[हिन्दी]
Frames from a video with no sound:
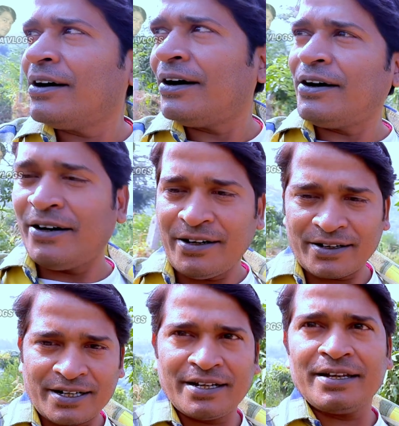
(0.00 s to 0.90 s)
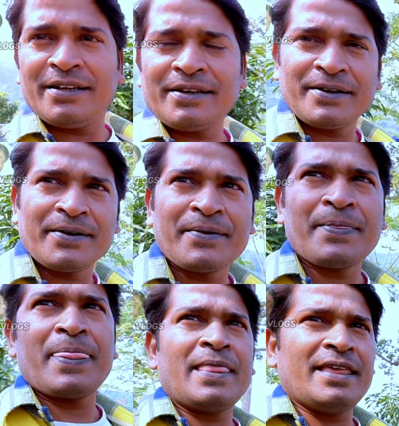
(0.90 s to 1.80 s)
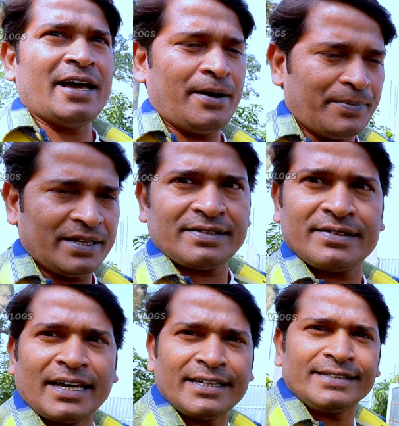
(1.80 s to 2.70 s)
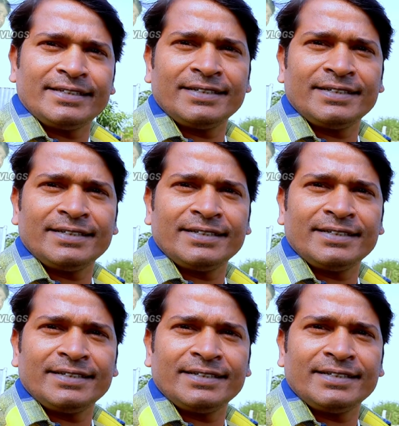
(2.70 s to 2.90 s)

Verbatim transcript: और यहाँ पे शायद